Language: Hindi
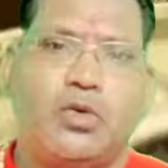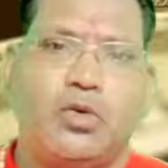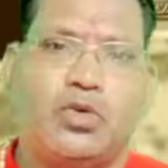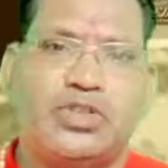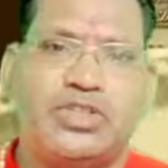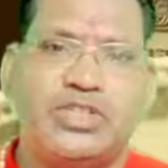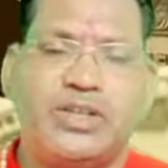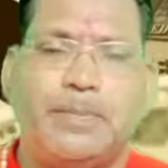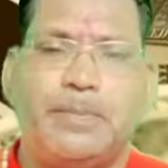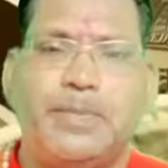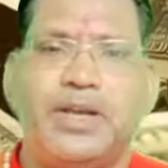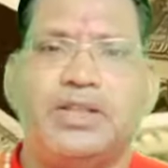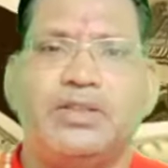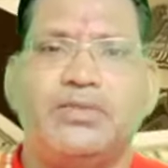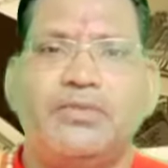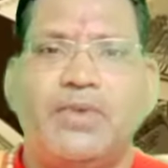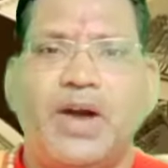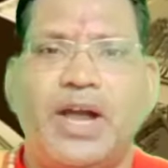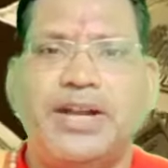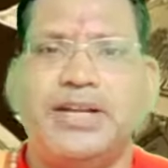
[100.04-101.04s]
कोई सफेद
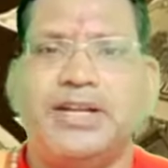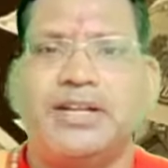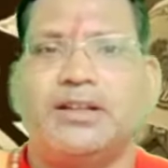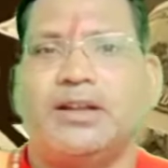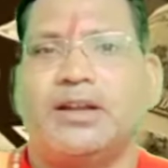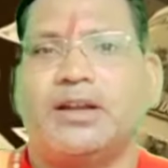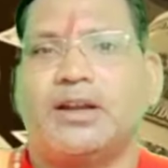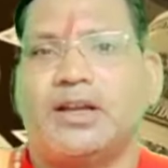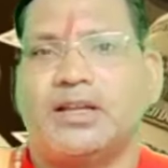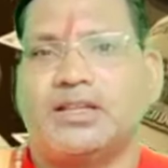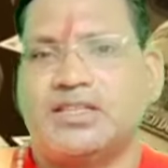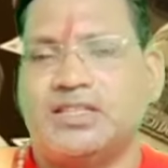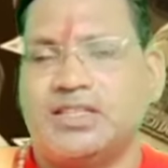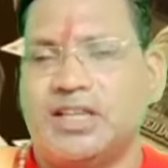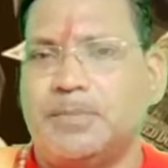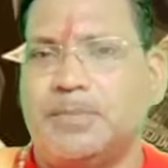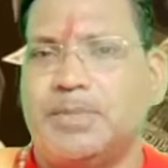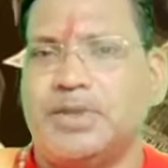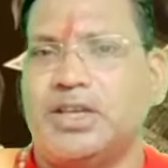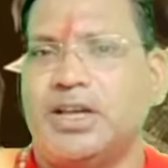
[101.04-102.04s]
व्हाइट कलर का
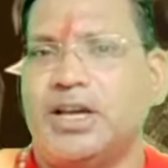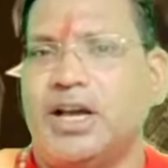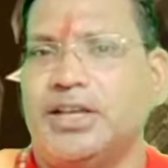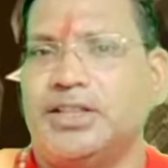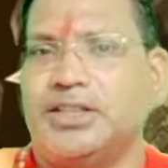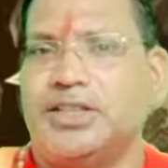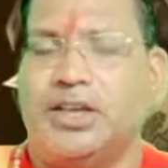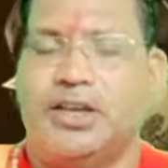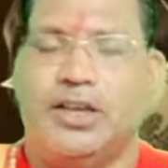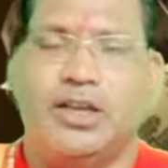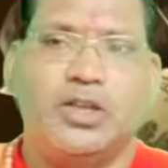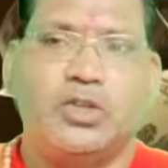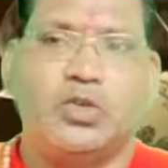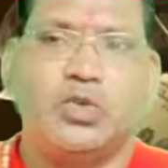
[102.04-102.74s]
सर्प दिखाई दे